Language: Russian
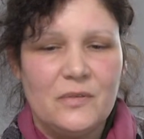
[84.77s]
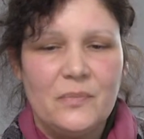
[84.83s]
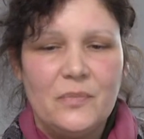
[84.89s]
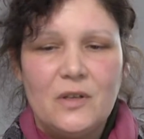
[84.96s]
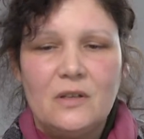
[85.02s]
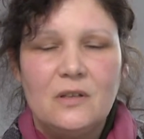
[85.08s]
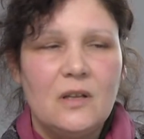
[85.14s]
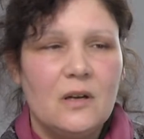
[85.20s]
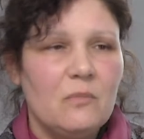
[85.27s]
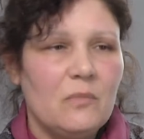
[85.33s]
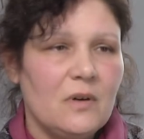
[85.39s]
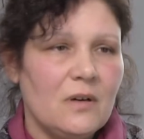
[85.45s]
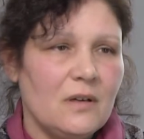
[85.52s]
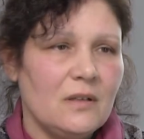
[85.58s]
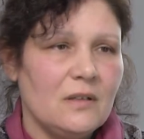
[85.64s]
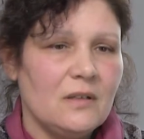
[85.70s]
Э,
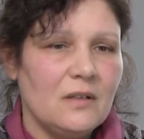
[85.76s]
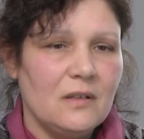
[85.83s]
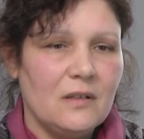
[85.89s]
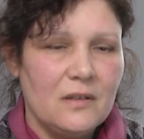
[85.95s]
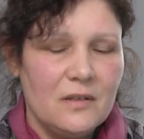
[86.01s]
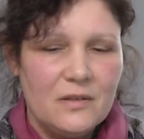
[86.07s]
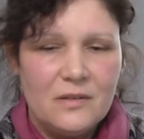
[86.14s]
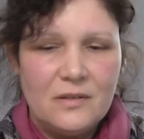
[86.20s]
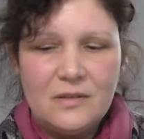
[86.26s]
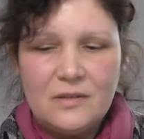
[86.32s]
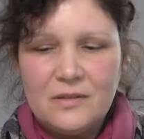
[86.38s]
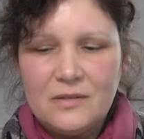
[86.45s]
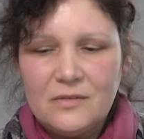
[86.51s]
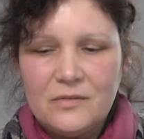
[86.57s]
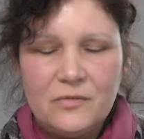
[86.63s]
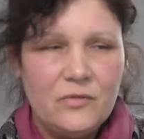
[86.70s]
дома
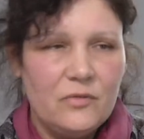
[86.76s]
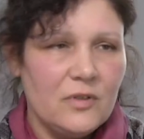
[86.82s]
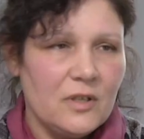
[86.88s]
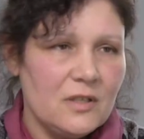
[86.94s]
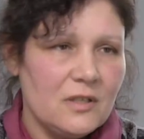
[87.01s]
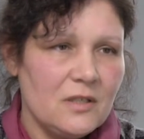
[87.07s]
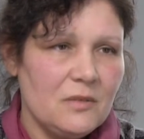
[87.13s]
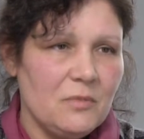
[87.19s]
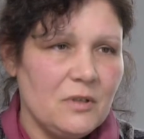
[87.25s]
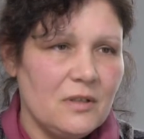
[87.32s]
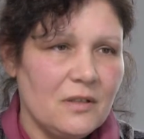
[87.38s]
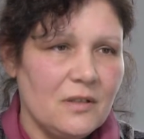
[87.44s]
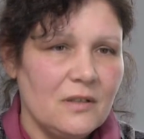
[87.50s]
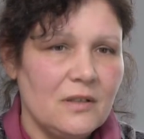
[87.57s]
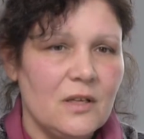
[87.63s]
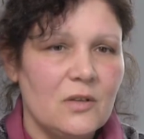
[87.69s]
на, э, в 12
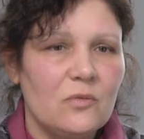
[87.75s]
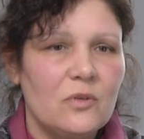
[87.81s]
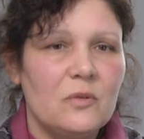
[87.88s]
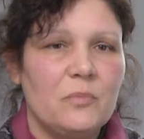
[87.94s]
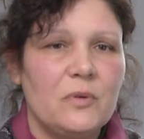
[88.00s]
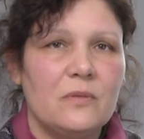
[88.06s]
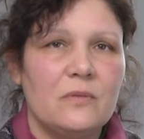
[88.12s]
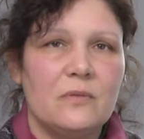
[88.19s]
метрах от дороги,